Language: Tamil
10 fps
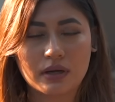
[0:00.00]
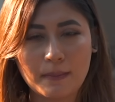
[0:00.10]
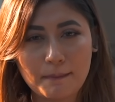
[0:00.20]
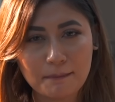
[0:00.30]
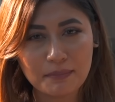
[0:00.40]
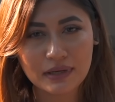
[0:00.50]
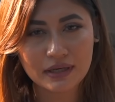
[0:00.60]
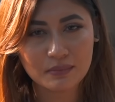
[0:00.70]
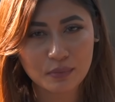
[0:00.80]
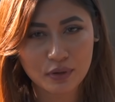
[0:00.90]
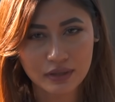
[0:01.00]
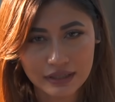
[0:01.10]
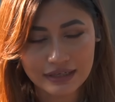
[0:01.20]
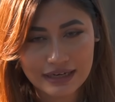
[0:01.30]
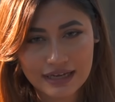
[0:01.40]
கம்ப்ளீட்
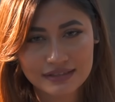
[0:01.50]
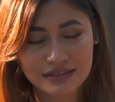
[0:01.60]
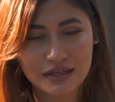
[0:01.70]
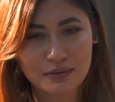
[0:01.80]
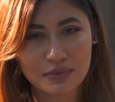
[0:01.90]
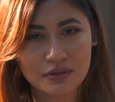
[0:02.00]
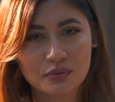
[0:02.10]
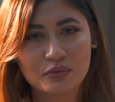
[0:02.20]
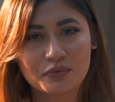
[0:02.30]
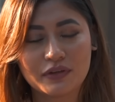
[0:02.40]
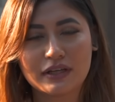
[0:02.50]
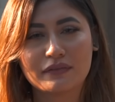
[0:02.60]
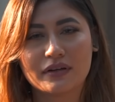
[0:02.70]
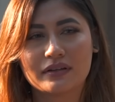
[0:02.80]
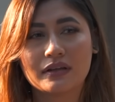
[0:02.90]
பாடி ரிலாக்ஸ்ட் ஆன மாதிரி ஒரு
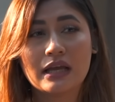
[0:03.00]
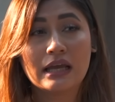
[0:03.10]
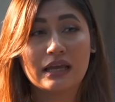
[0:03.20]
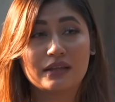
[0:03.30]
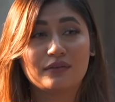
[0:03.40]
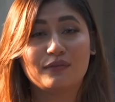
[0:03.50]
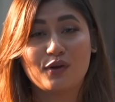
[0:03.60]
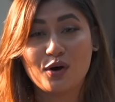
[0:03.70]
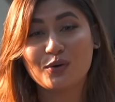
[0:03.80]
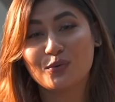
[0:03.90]
ஃபீலிங் வருது இந்த விலாக்